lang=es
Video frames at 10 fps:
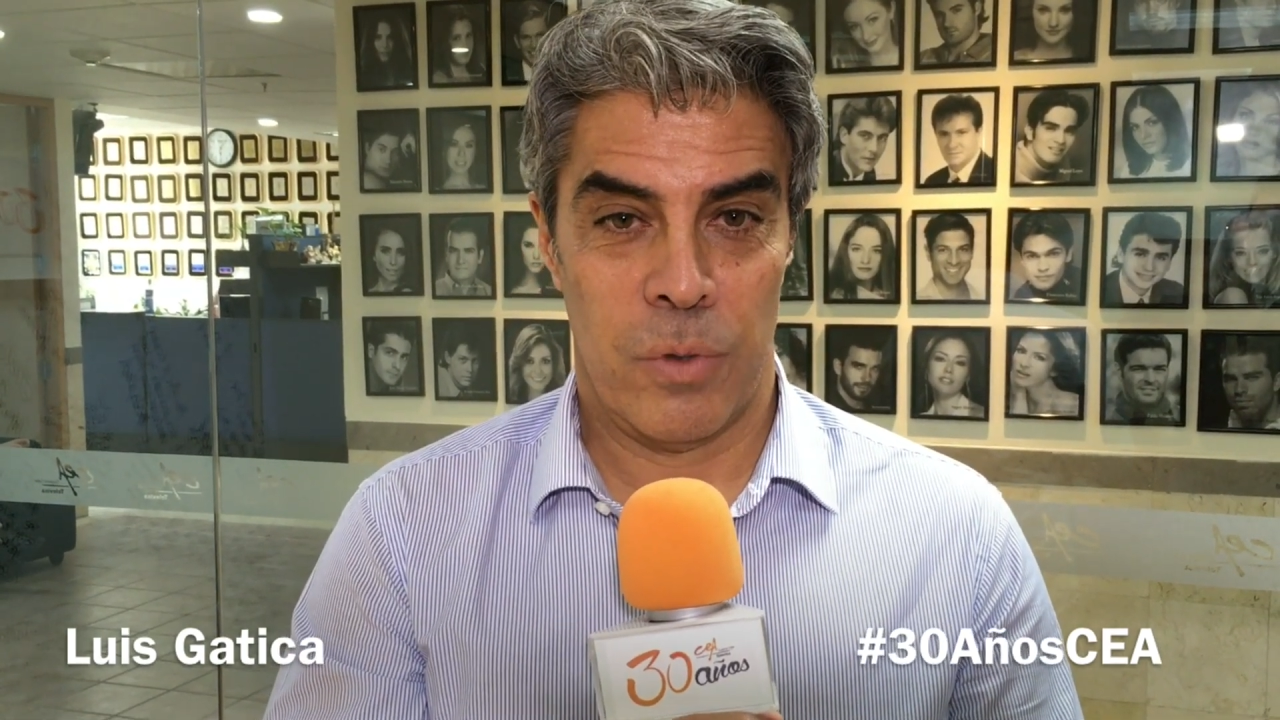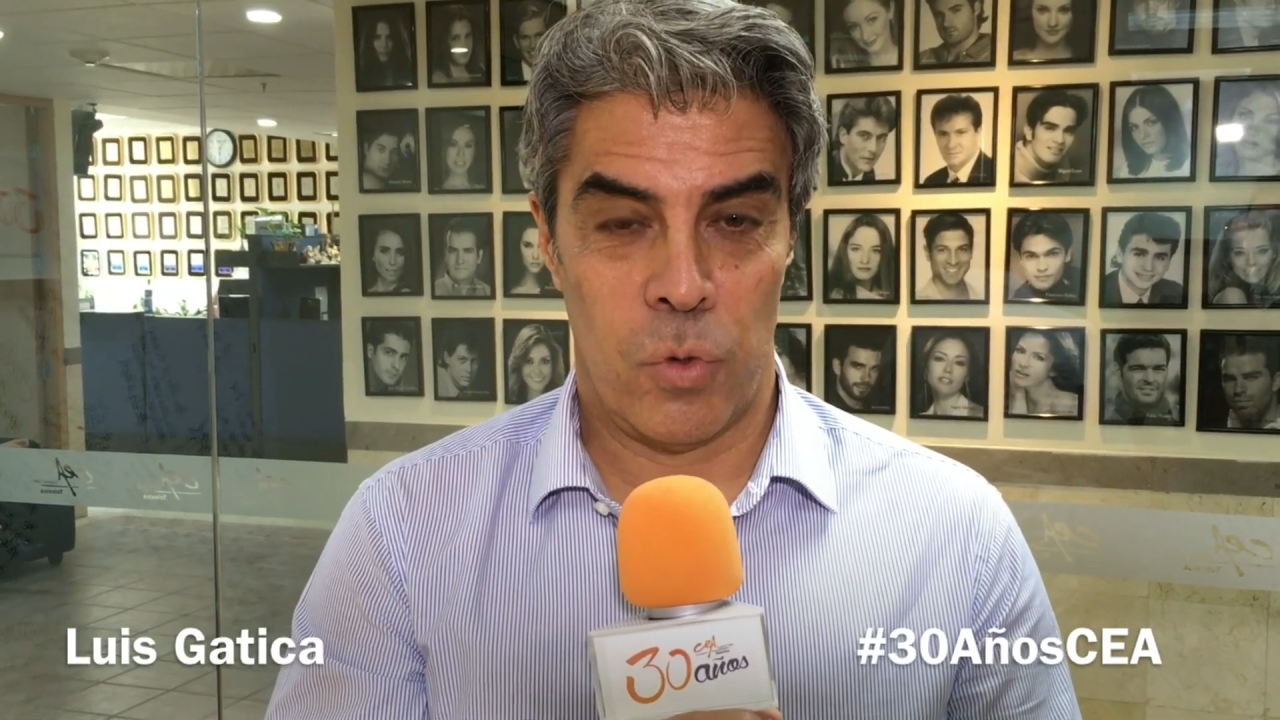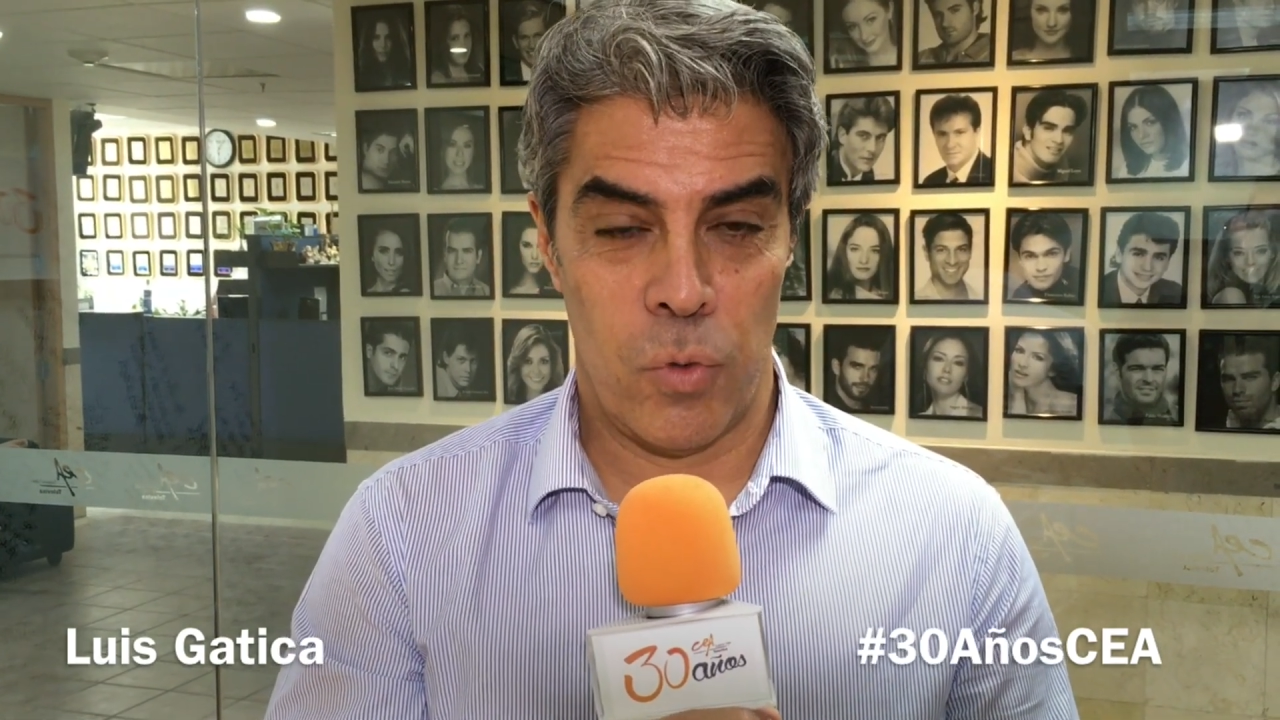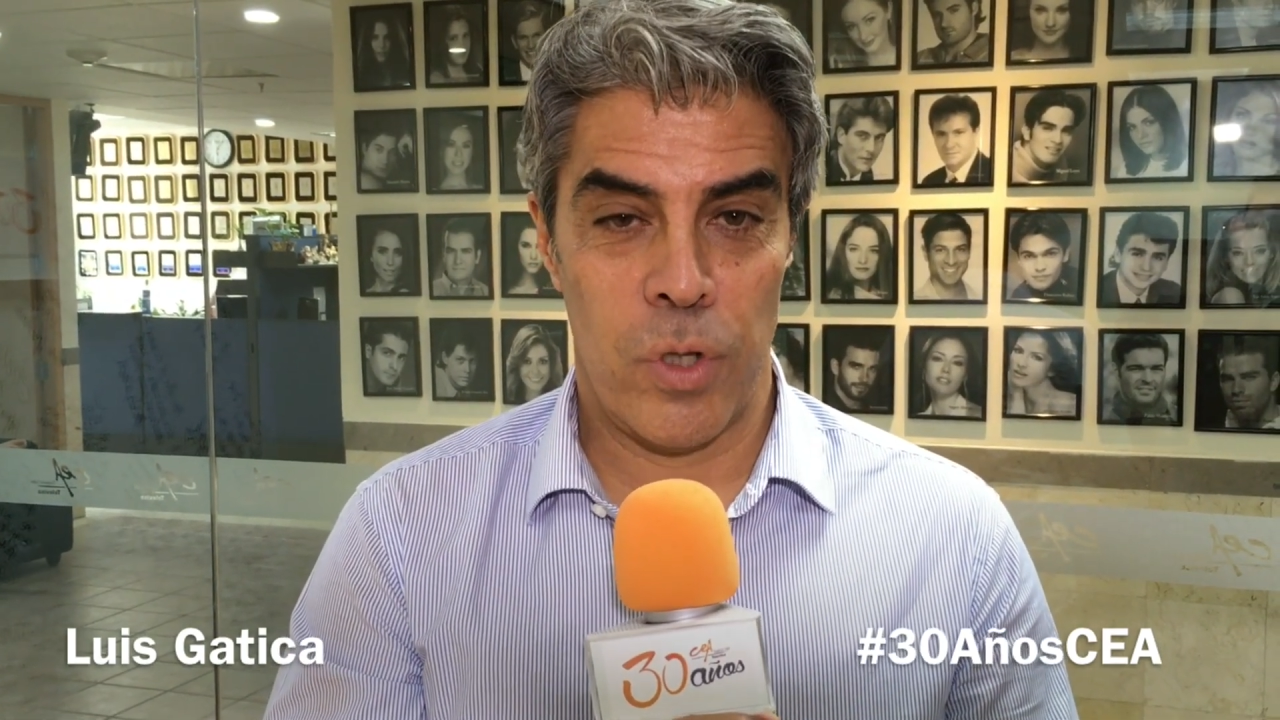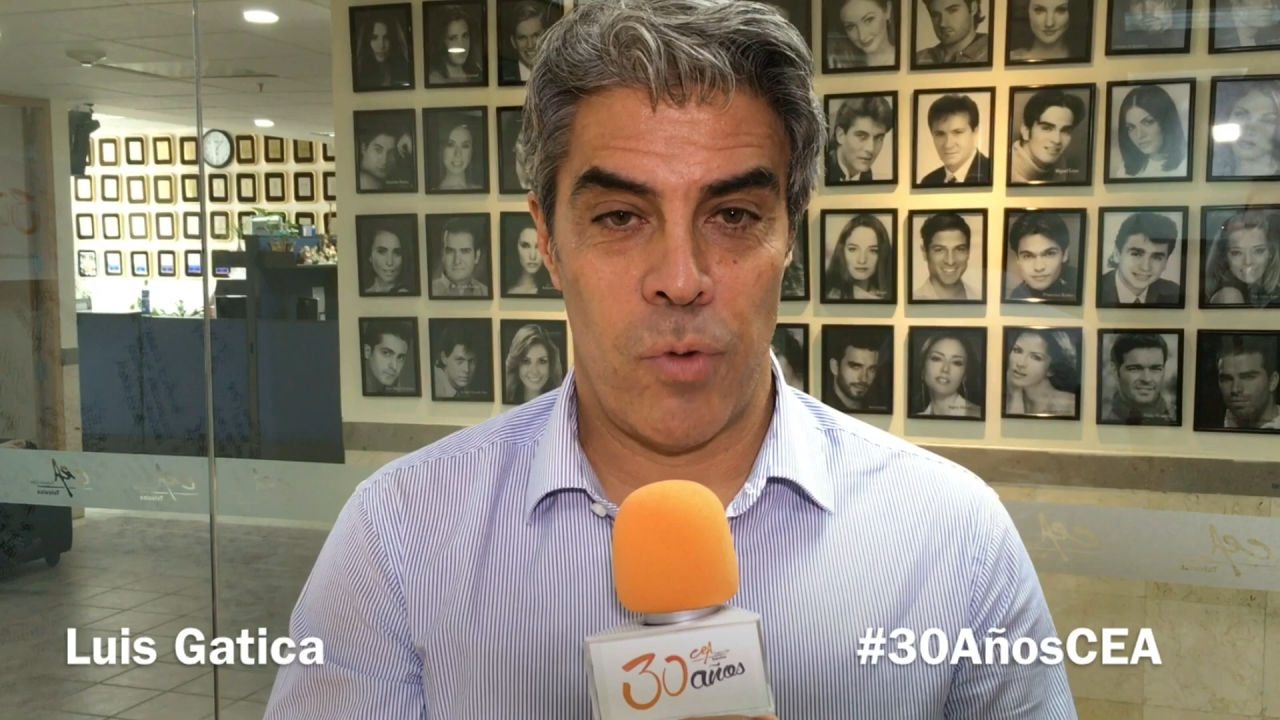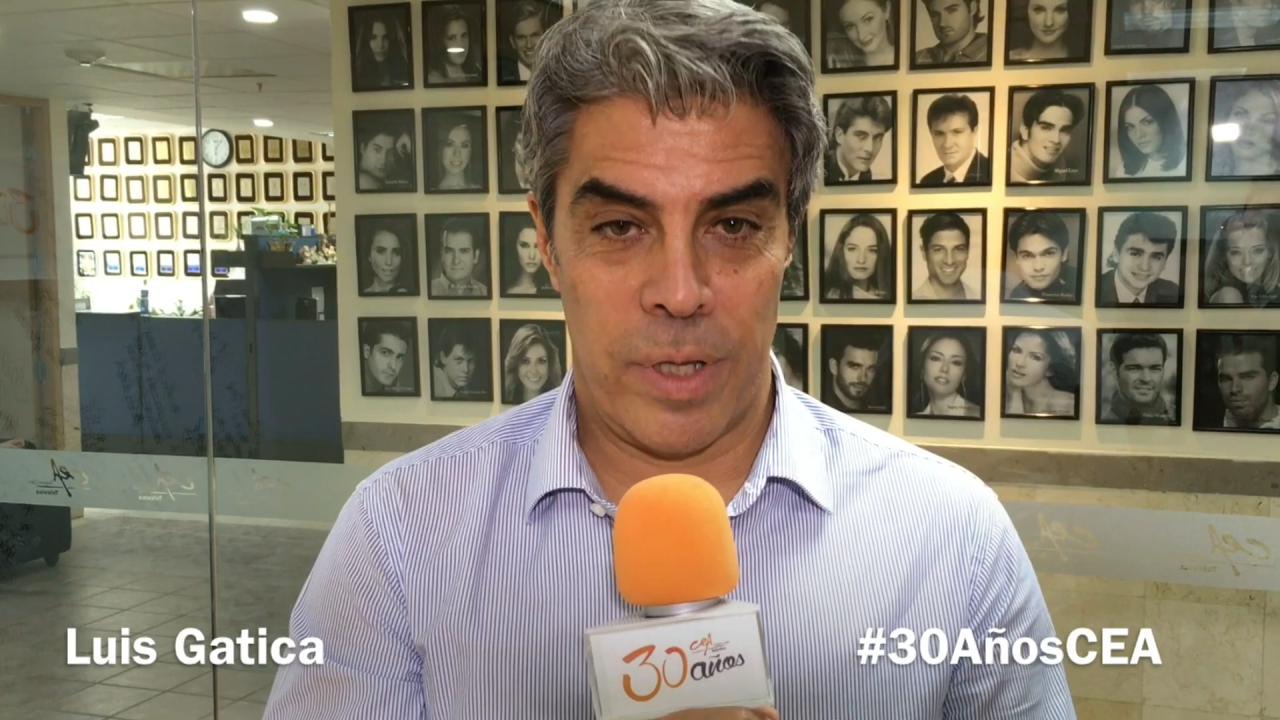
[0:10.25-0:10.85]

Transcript: tú y tu